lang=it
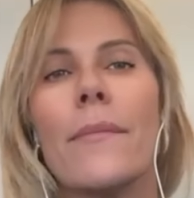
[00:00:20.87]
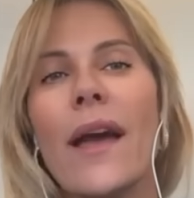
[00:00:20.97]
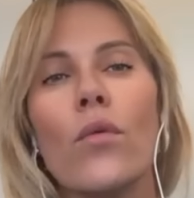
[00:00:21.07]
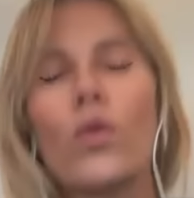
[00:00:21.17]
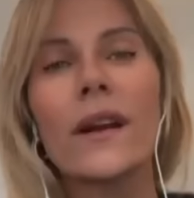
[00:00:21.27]

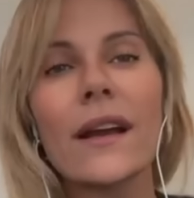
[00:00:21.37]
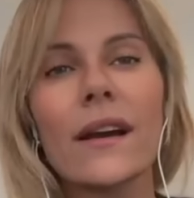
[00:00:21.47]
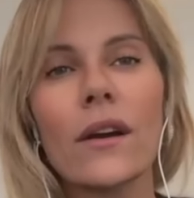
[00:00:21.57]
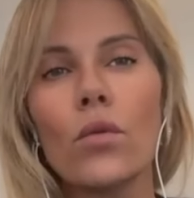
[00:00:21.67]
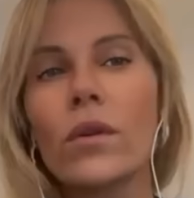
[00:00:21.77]
Beh, un,
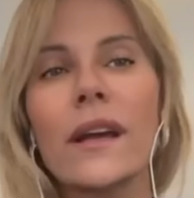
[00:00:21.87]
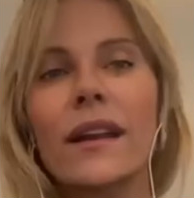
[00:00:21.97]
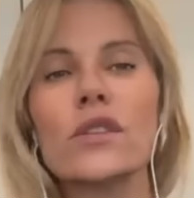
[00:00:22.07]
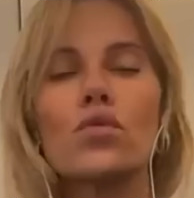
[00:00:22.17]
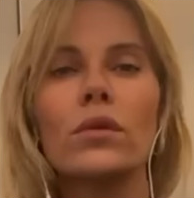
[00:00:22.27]
un,
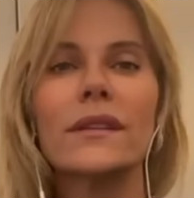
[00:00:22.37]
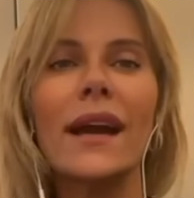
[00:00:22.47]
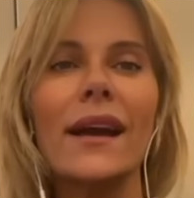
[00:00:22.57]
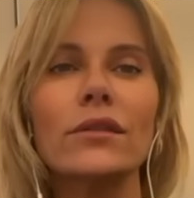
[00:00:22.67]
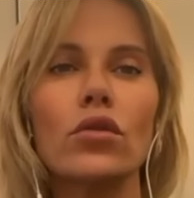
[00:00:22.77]

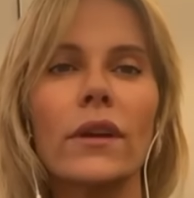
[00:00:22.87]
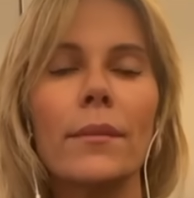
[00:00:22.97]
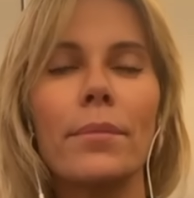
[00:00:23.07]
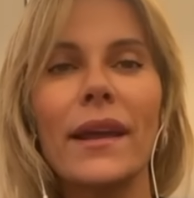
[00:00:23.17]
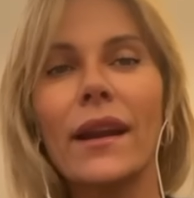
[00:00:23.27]
risultato
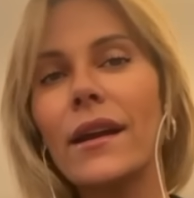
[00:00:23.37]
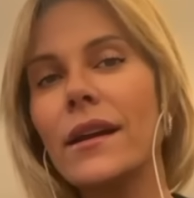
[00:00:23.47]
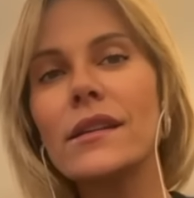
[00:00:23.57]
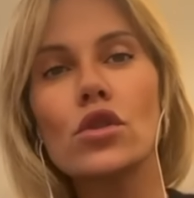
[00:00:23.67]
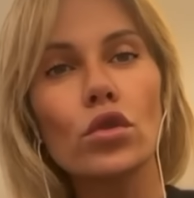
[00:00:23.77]
che
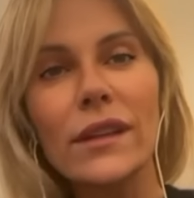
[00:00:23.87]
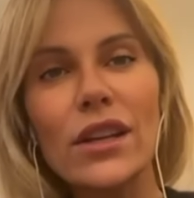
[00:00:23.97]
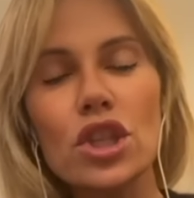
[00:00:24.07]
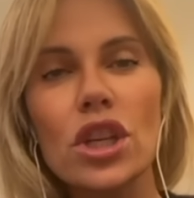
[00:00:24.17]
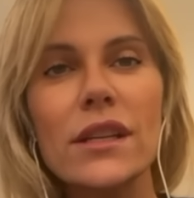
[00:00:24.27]
per i
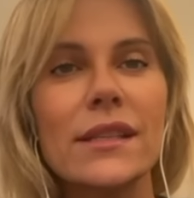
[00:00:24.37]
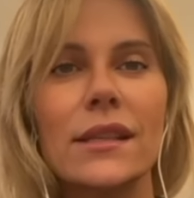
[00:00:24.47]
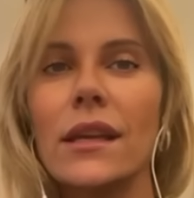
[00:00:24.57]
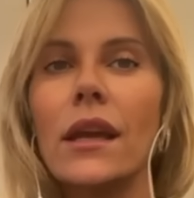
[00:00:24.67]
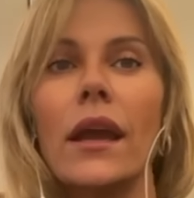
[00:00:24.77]

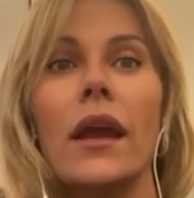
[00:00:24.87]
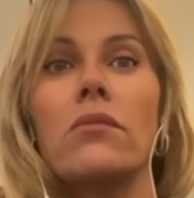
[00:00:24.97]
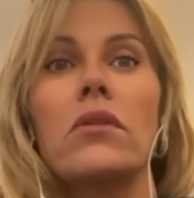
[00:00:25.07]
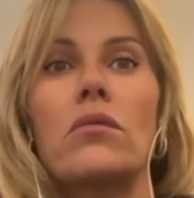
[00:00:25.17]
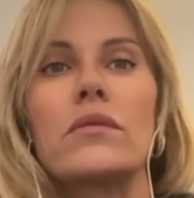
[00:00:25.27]
sondaggisti è
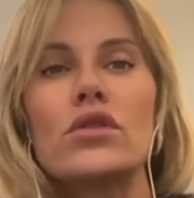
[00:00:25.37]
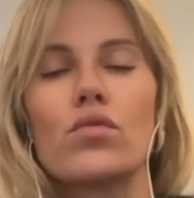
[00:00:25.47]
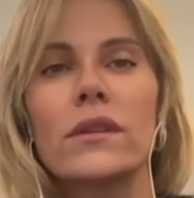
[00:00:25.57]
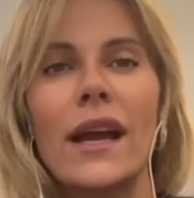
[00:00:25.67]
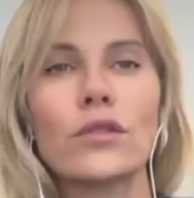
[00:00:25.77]
un, un,
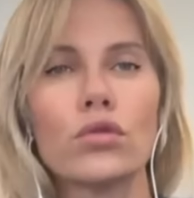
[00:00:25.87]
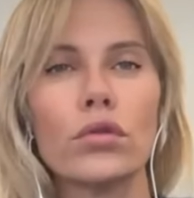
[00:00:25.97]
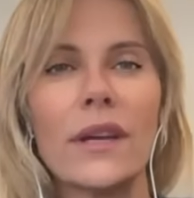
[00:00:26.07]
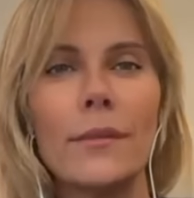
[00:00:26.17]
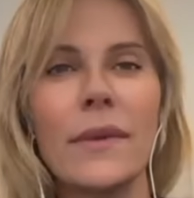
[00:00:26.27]
risultato
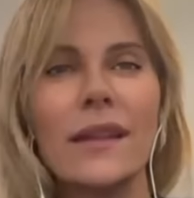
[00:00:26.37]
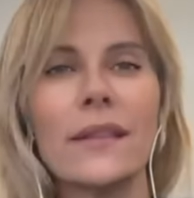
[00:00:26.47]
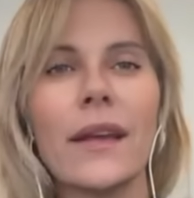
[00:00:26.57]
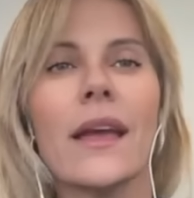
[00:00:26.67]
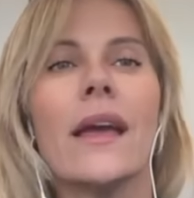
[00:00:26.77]

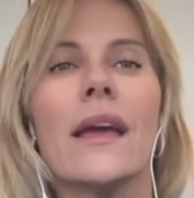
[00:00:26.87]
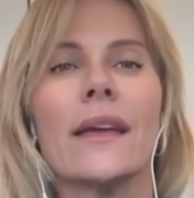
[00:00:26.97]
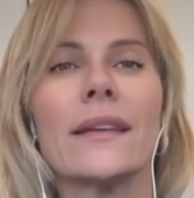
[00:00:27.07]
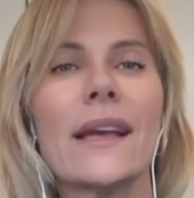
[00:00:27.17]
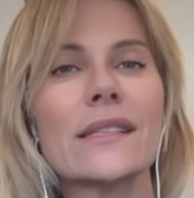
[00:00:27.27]
totalmente
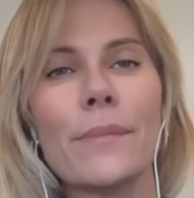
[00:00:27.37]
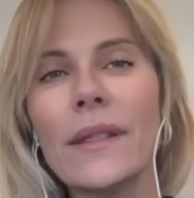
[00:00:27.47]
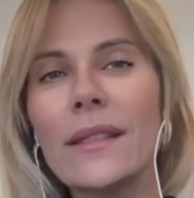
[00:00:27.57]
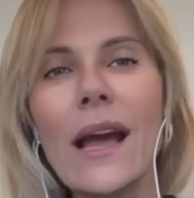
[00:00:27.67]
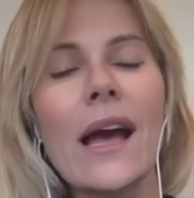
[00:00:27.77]

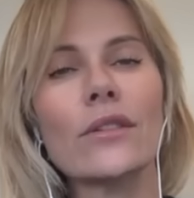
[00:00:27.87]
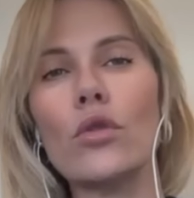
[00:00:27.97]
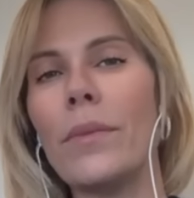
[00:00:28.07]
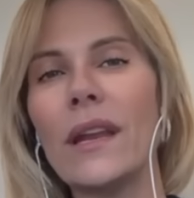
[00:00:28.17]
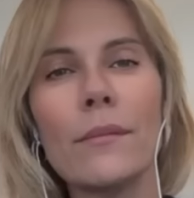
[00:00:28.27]

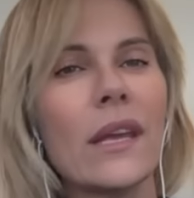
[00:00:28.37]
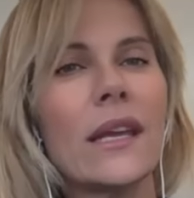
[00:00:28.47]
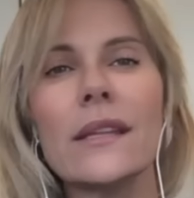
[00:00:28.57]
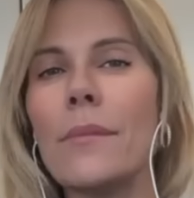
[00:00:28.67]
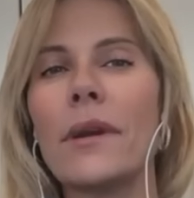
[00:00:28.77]
inaspettato, per i
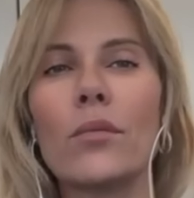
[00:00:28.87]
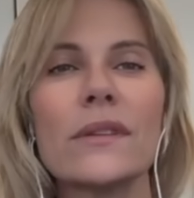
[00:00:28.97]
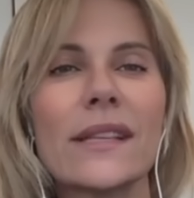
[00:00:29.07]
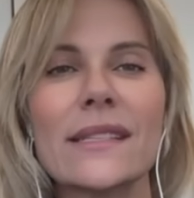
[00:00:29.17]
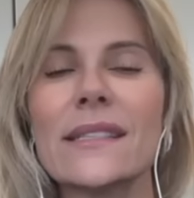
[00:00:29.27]
media, per
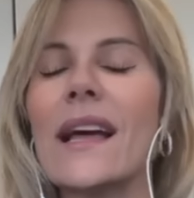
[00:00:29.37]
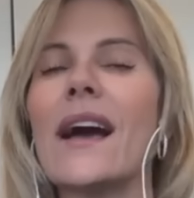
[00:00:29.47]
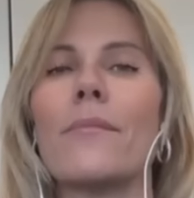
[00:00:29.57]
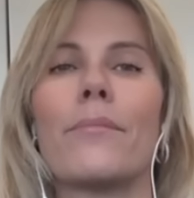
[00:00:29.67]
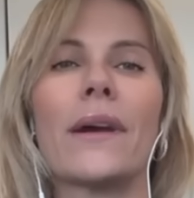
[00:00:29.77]
questa
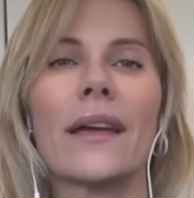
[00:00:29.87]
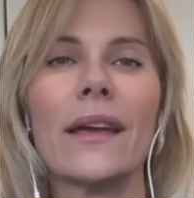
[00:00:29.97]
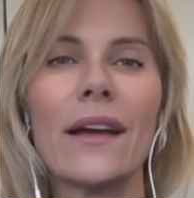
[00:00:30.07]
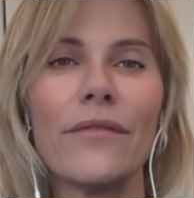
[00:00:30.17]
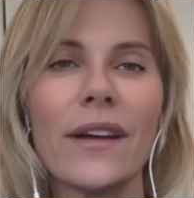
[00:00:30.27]
stampa
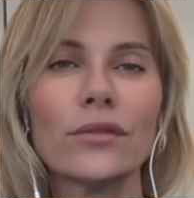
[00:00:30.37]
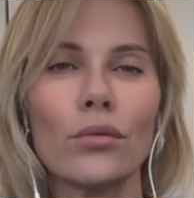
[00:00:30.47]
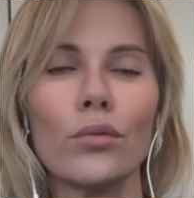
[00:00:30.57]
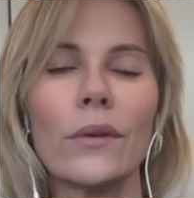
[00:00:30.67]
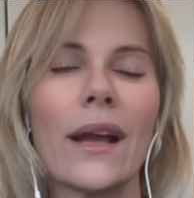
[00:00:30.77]
che ha fatto
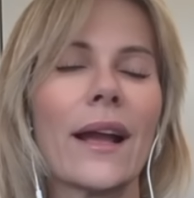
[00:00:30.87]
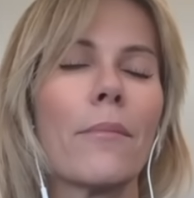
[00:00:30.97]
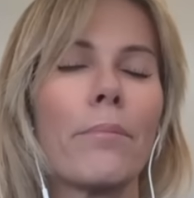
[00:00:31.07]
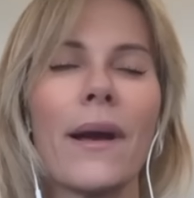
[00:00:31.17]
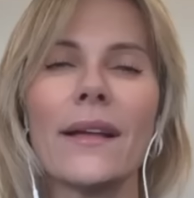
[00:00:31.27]
una
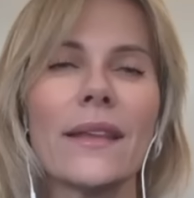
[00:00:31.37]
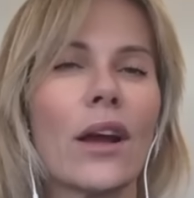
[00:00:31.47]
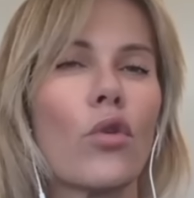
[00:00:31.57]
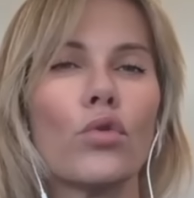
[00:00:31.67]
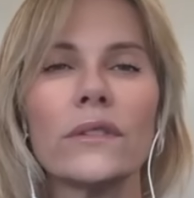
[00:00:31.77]

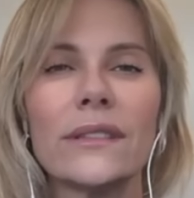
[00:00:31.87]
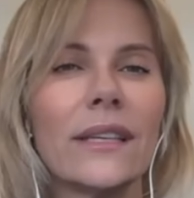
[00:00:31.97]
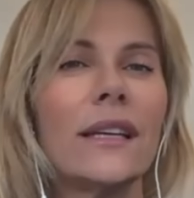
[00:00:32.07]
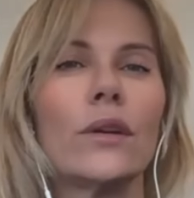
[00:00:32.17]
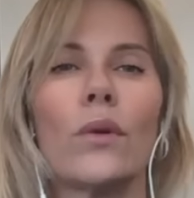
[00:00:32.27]
campagna
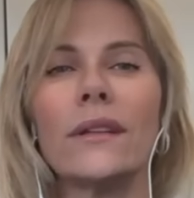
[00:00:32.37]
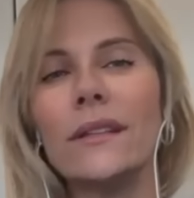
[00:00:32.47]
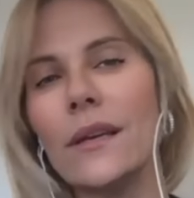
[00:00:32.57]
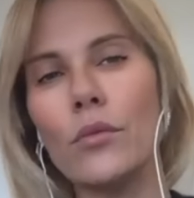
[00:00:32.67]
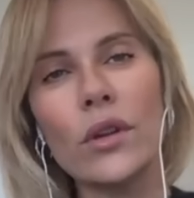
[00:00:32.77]
continua
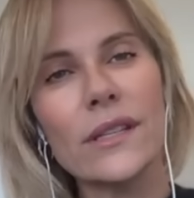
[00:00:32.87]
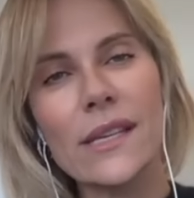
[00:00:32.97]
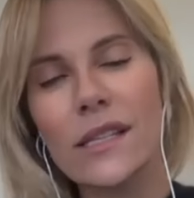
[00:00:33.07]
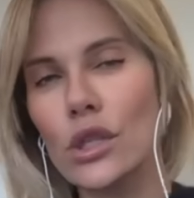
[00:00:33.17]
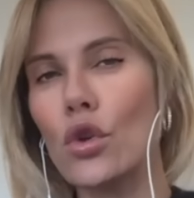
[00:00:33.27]
di
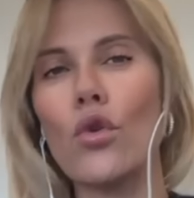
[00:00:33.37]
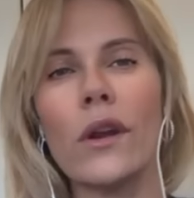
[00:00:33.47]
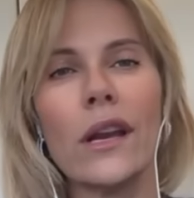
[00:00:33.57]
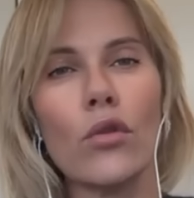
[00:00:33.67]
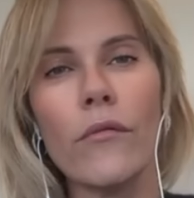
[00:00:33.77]

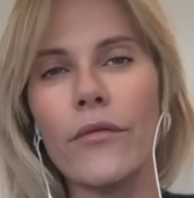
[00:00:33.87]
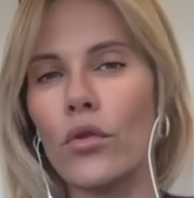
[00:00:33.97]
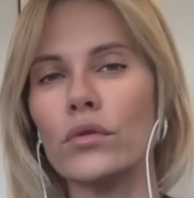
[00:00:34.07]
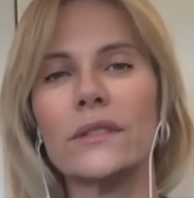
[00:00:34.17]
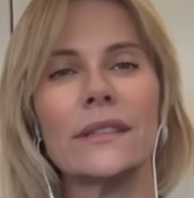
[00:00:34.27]
demonizzazione nei
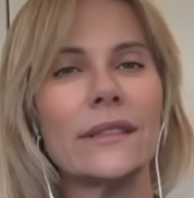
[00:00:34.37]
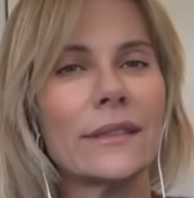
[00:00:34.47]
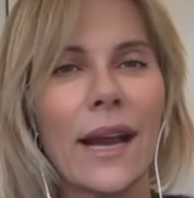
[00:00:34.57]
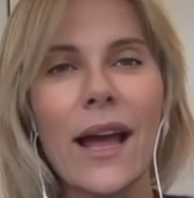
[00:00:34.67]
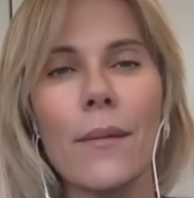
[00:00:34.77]
confronti di
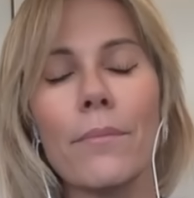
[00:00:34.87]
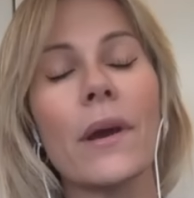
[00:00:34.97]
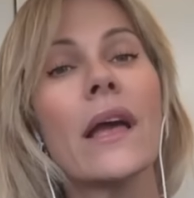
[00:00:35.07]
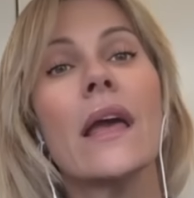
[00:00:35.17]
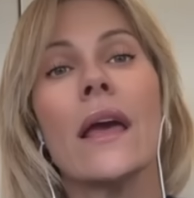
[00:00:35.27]
Trump